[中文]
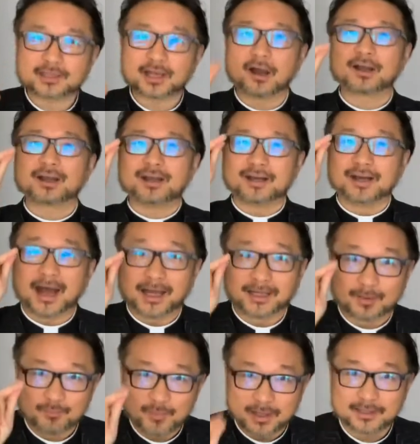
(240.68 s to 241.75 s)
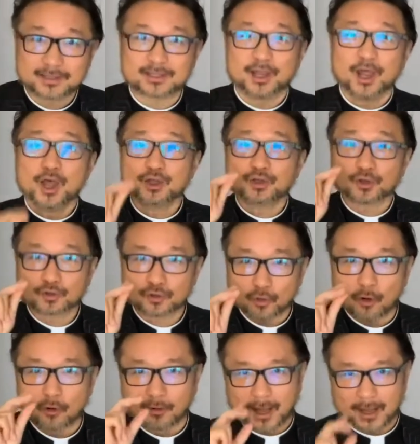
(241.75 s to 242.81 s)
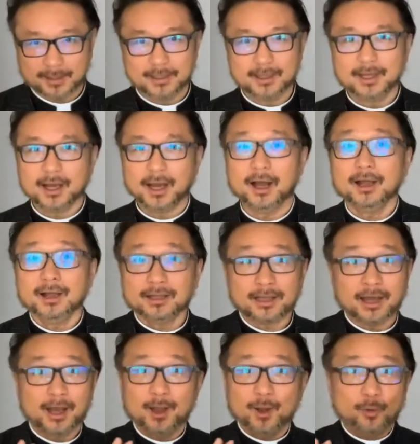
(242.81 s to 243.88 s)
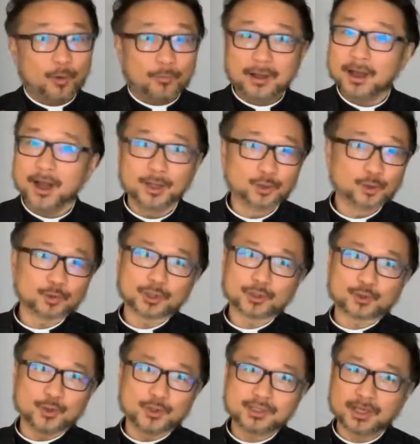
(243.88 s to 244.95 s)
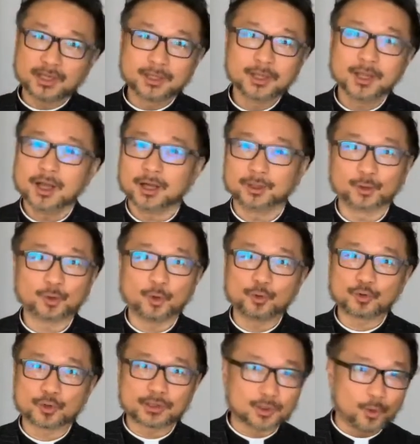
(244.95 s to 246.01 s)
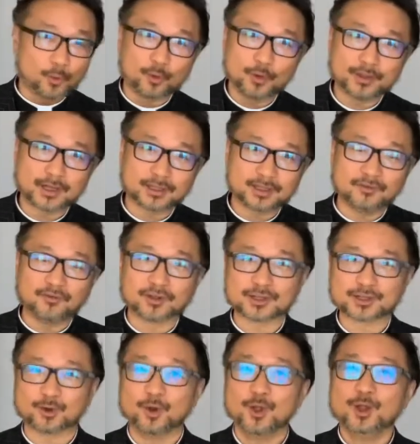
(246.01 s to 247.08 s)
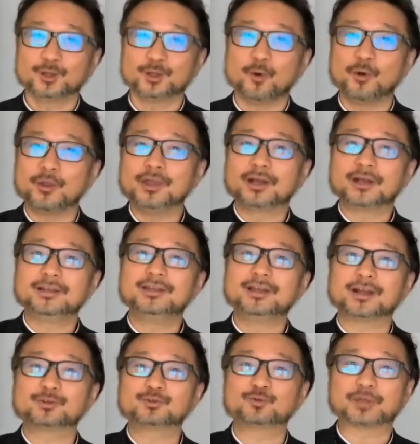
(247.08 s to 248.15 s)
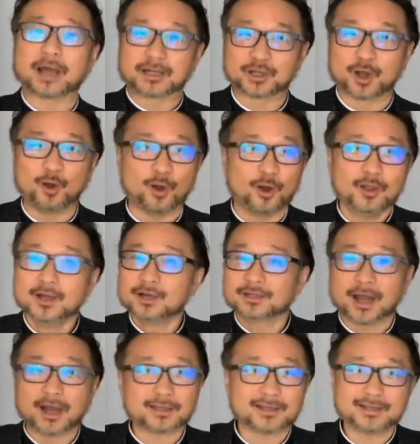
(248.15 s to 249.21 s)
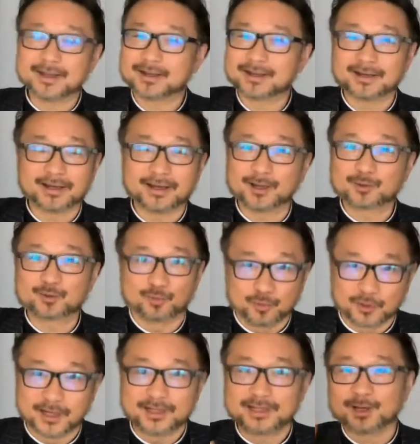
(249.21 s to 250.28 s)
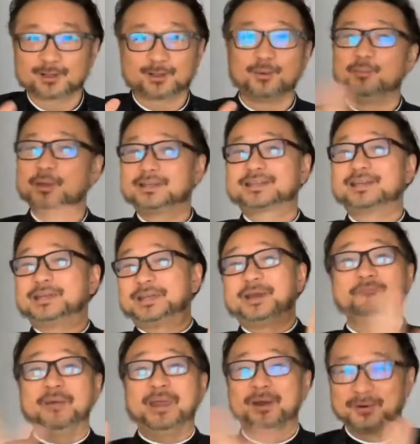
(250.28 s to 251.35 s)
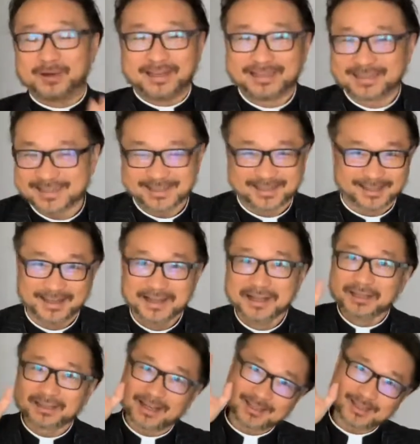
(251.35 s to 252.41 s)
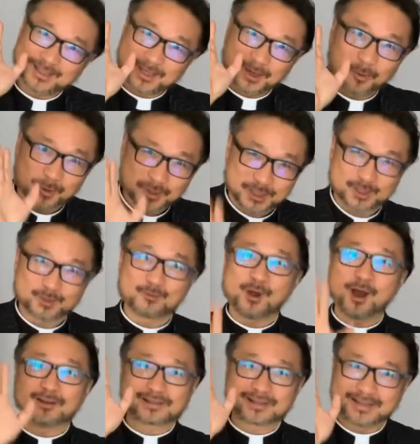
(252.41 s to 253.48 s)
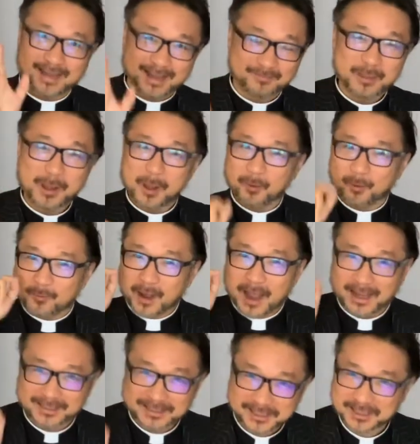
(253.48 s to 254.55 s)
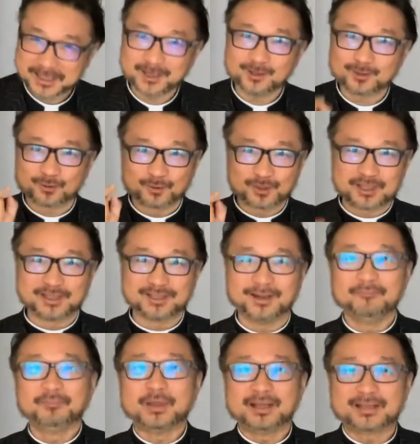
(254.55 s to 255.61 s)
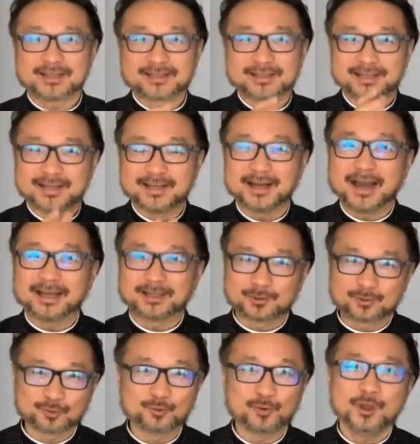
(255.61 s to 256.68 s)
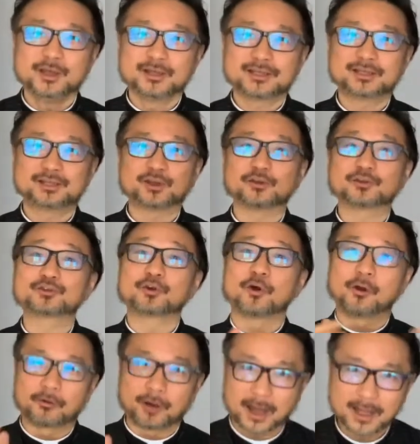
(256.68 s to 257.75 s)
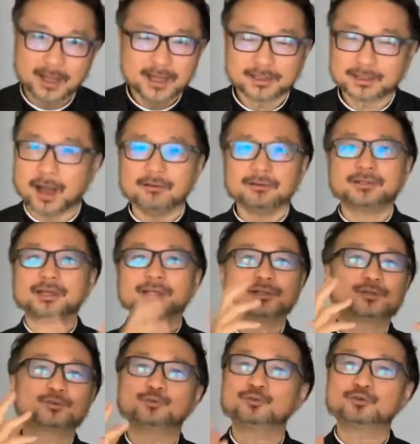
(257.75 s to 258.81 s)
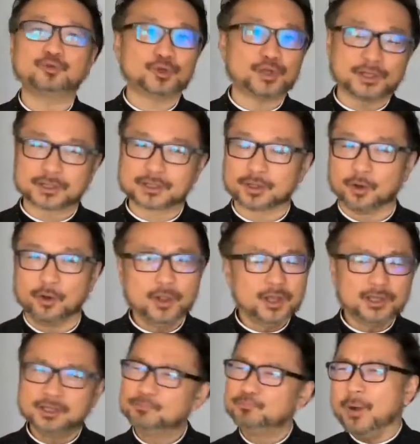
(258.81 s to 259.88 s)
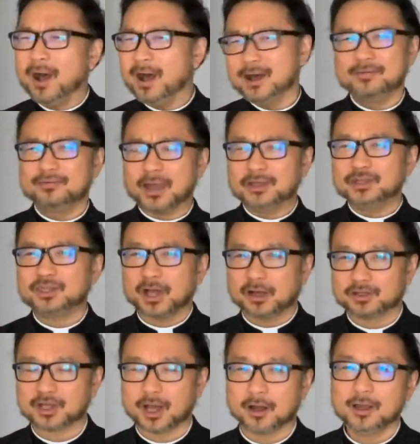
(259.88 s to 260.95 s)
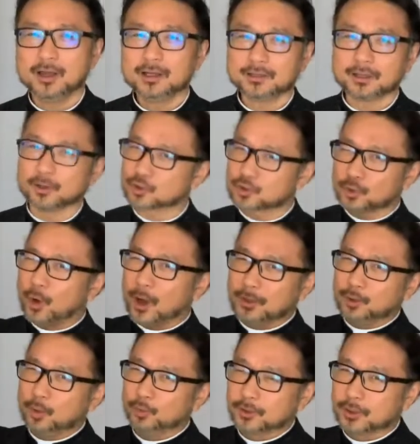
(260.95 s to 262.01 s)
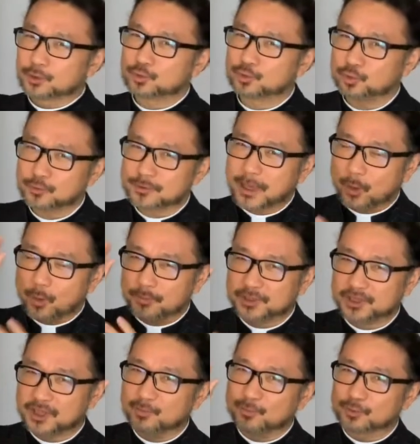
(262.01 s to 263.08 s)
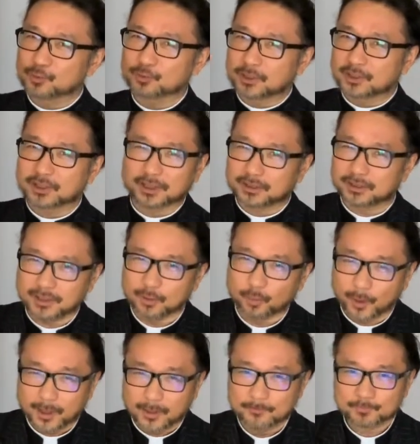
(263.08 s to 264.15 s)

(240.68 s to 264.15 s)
常可爱的名字，叫 Sora。啊，那我们很多的学生、很多同学走过那个地方的时候，都会那跟那个猪打交号。它的那个呃主人叫什么名字，已经没有人记得。但是经过十五二十年，我们还清楚记得这只可爱的猪是叫 Sora。当这只猪出现的时候，你很难想象那个传统的猪在我们心目中的这个地位。